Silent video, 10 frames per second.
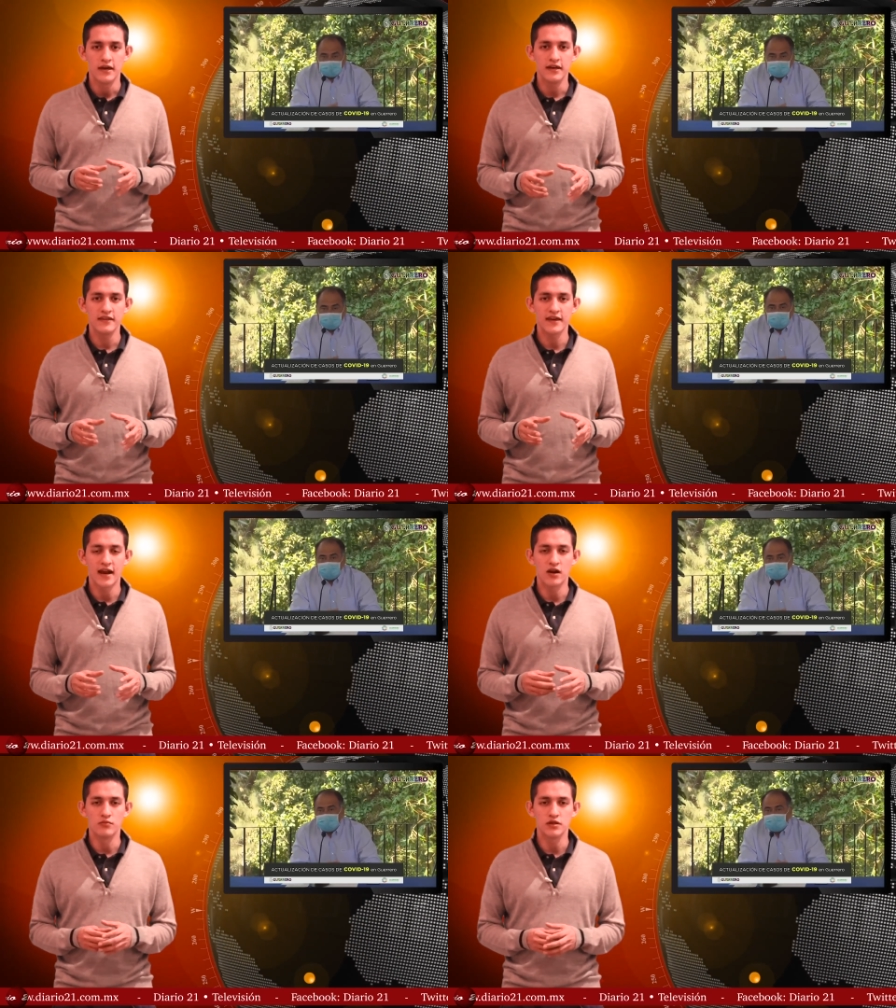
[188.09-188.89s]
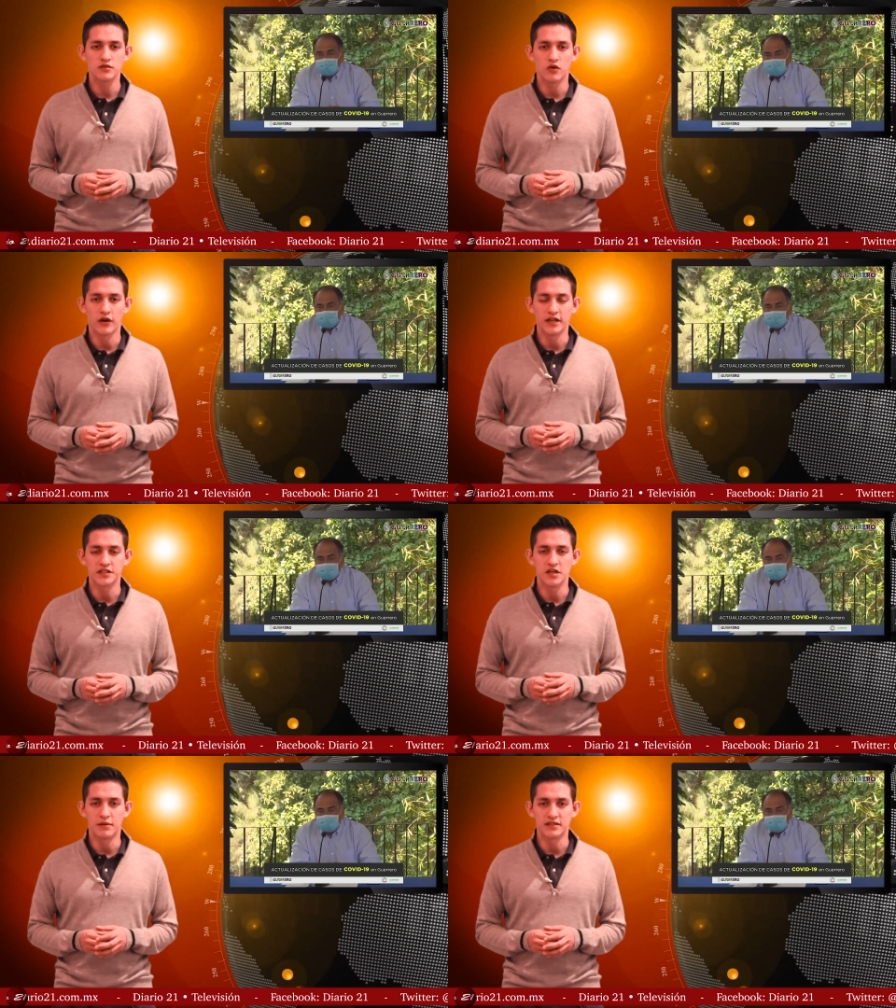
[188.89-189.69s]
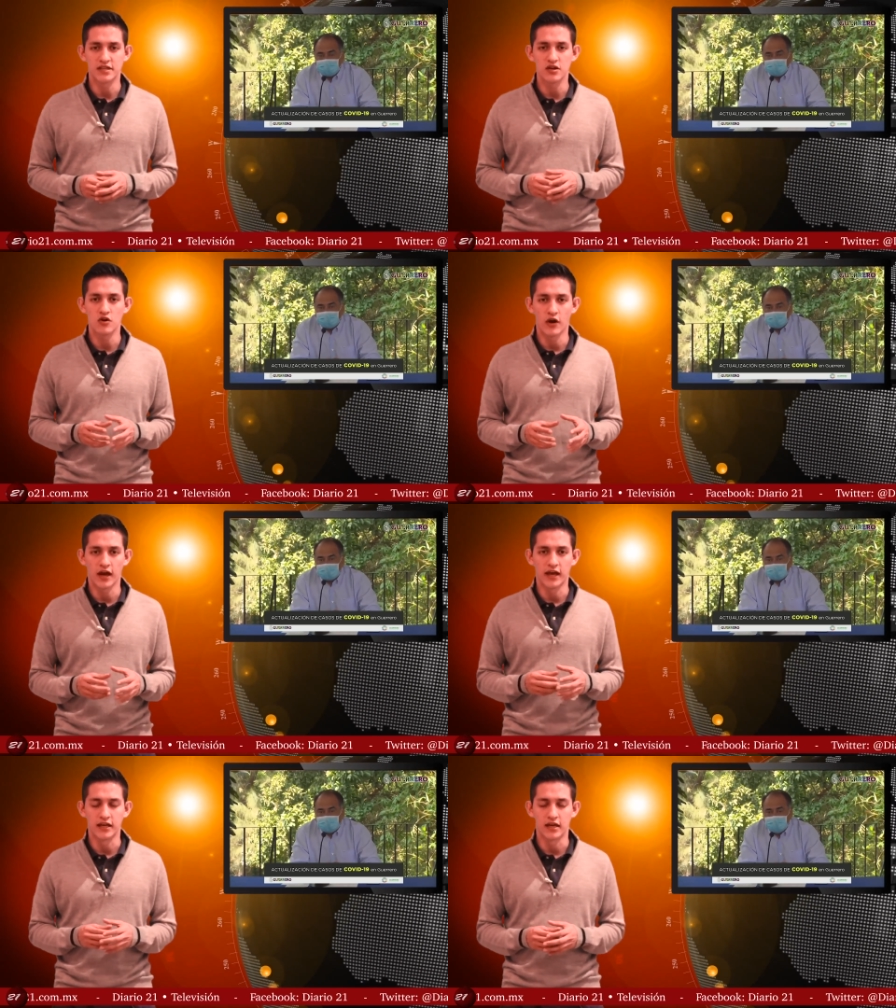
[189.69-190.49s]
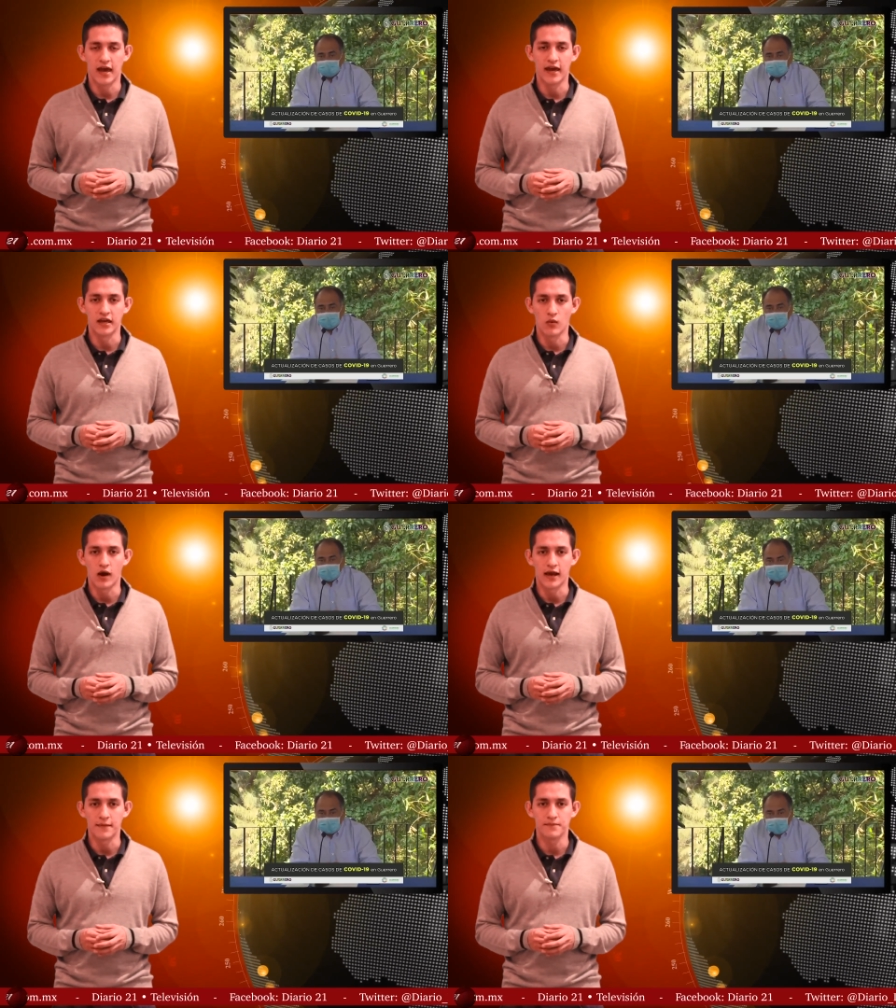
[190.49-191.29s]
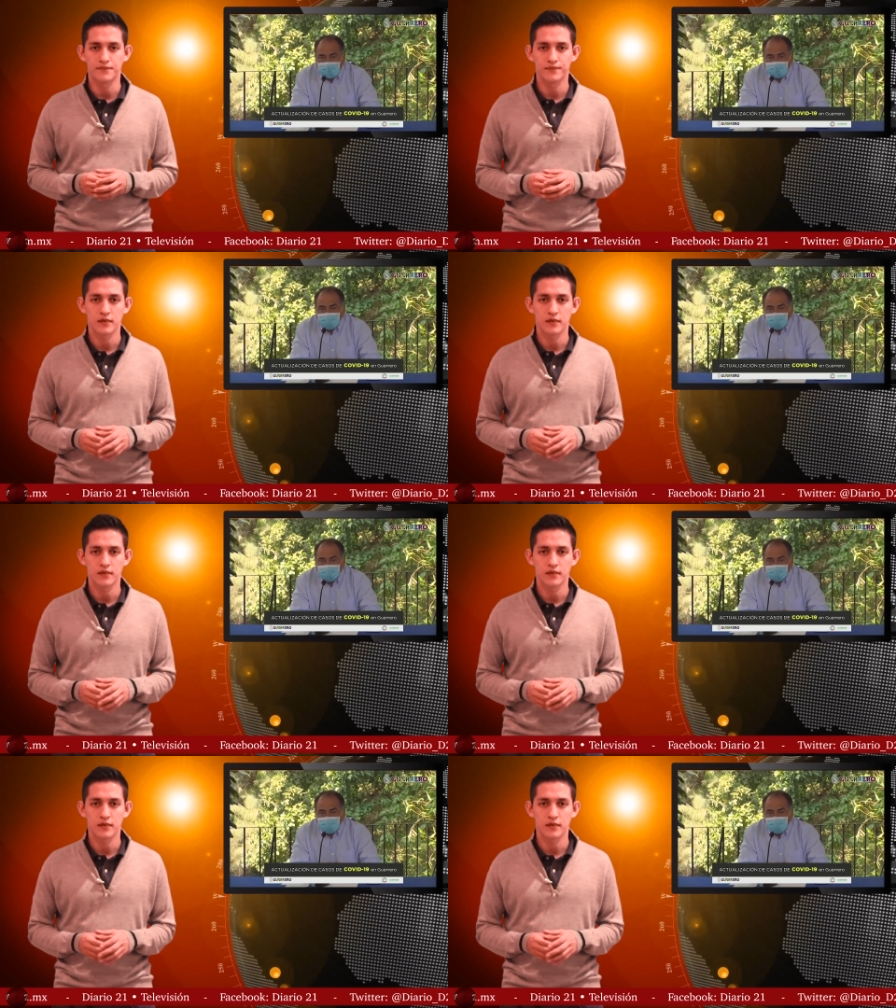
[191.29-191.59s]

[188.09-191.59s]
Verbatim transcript: y se hará lo mismo en Chilpancingo e Iguala.